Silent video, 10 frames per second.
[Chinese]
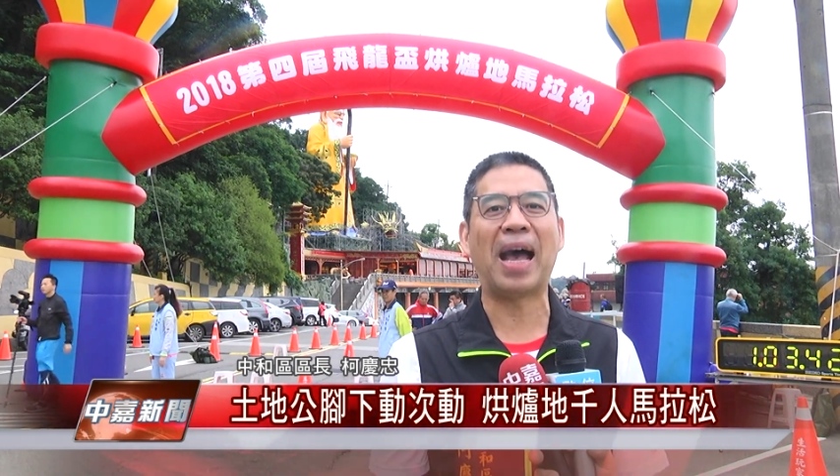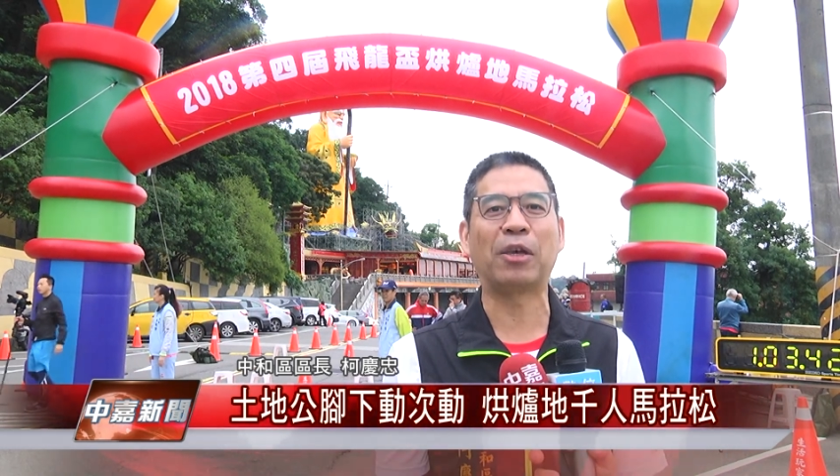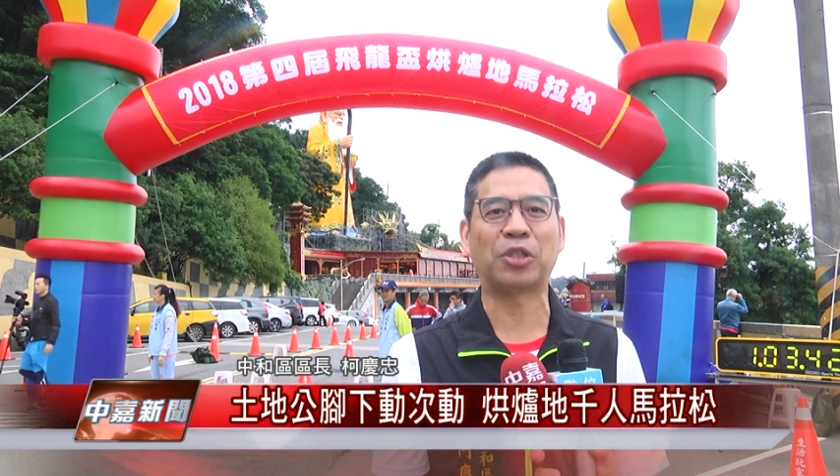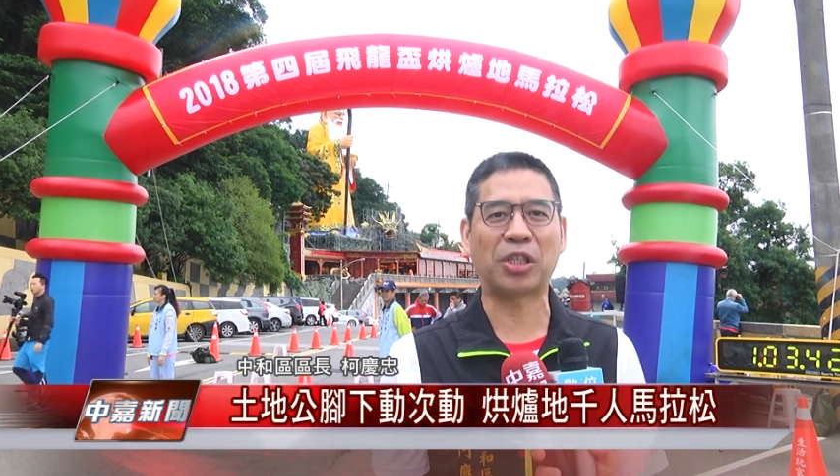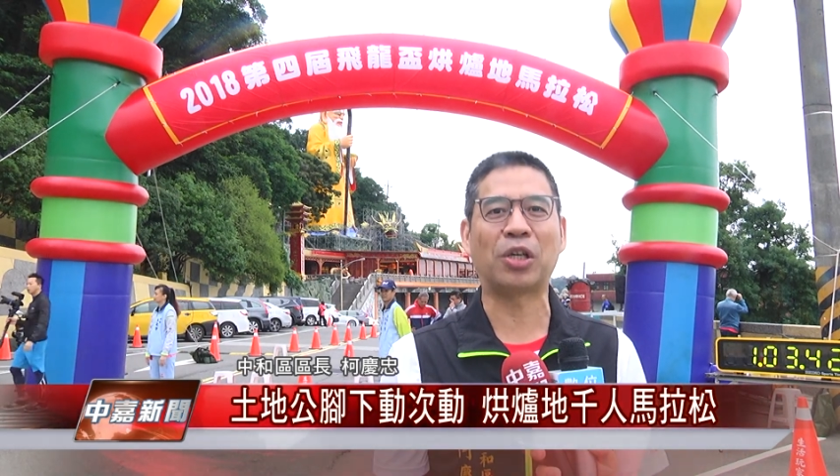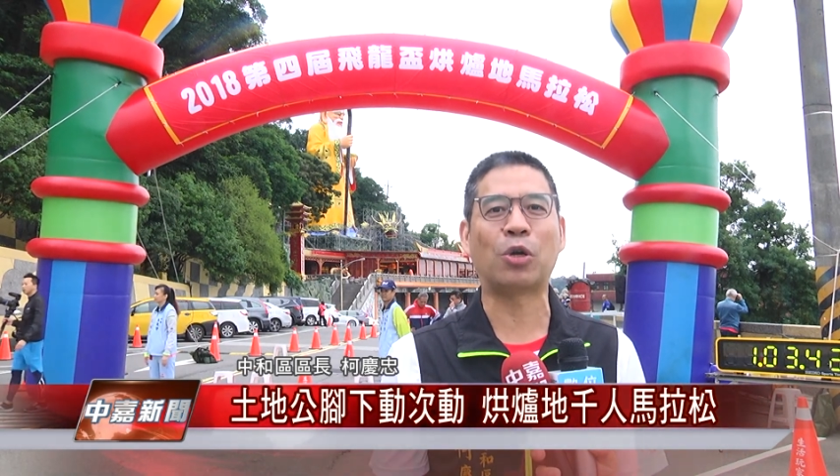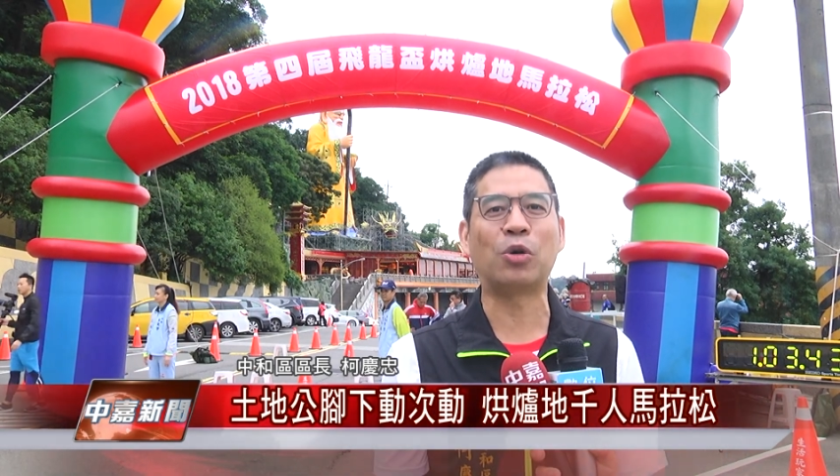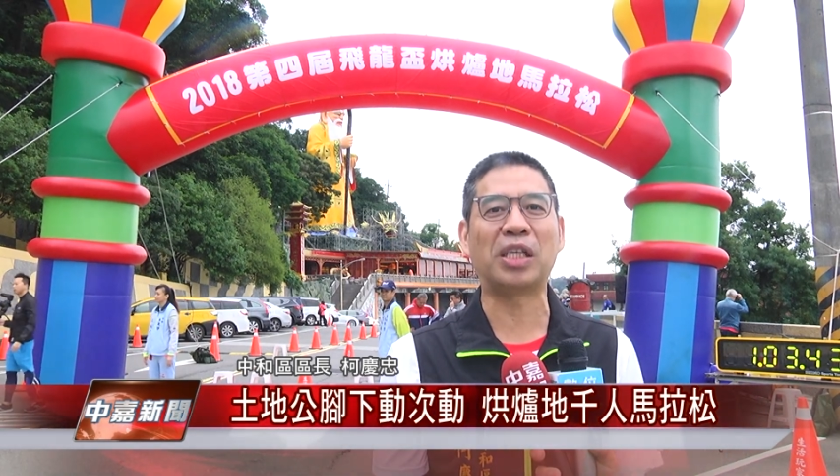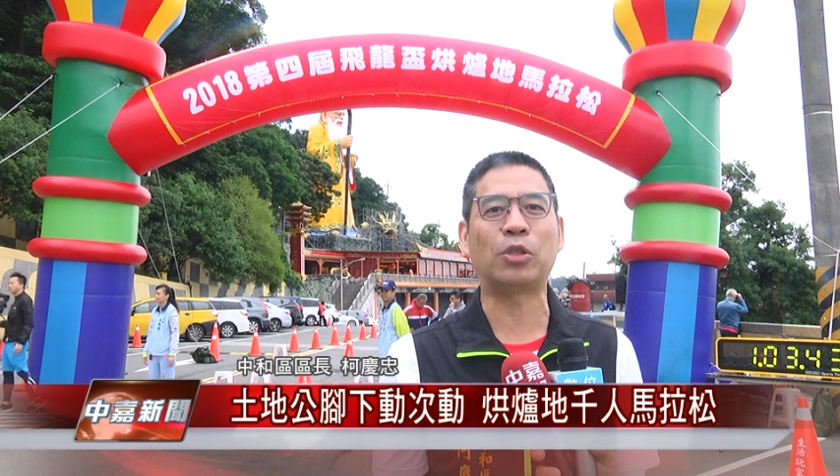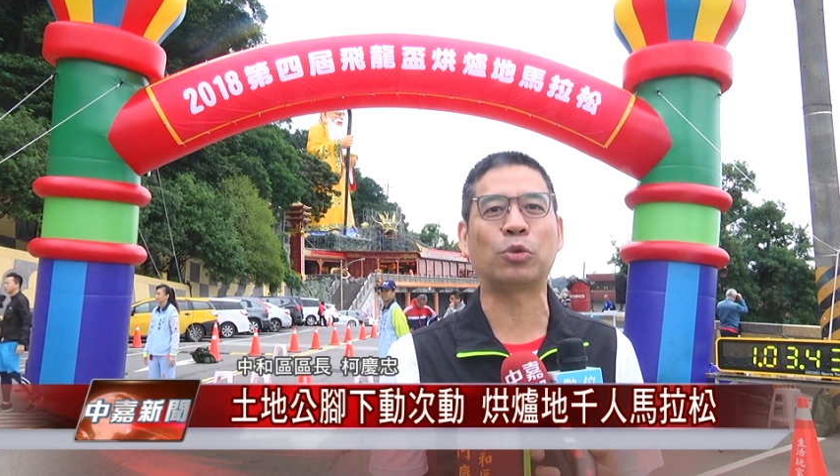还有十二
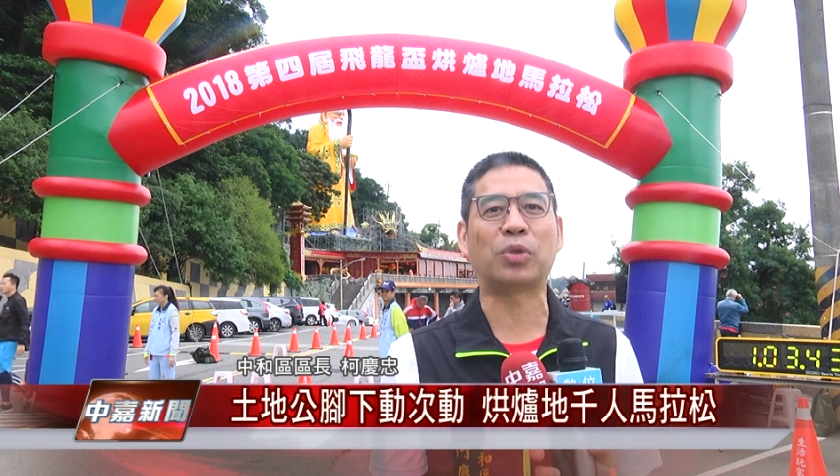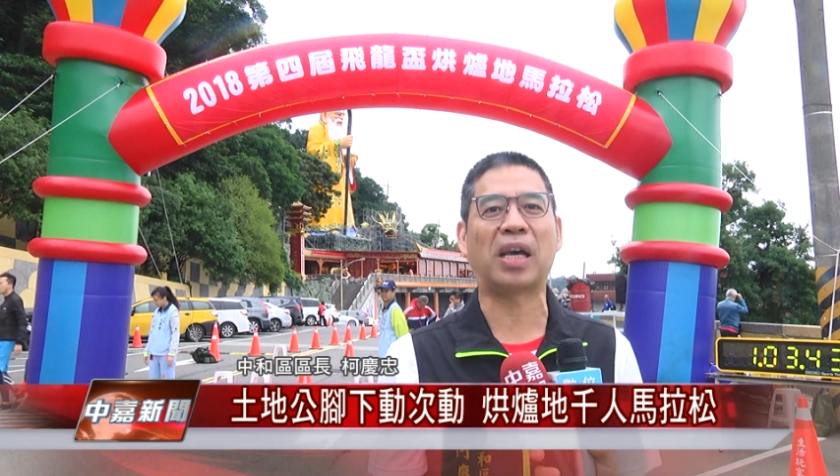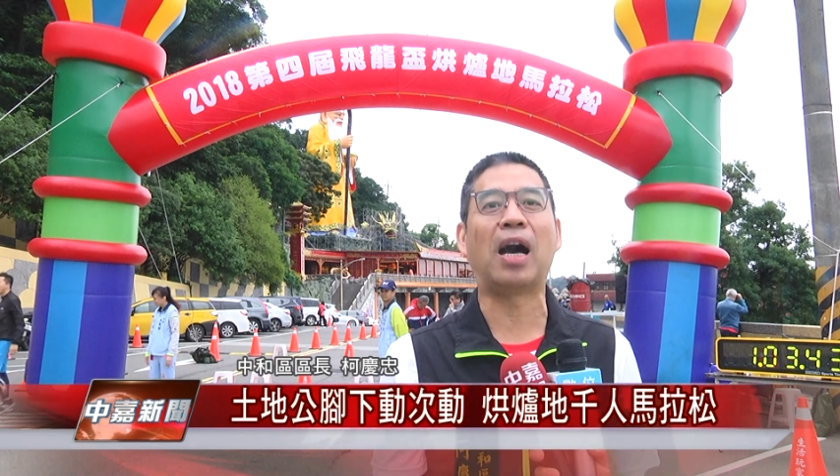公里组的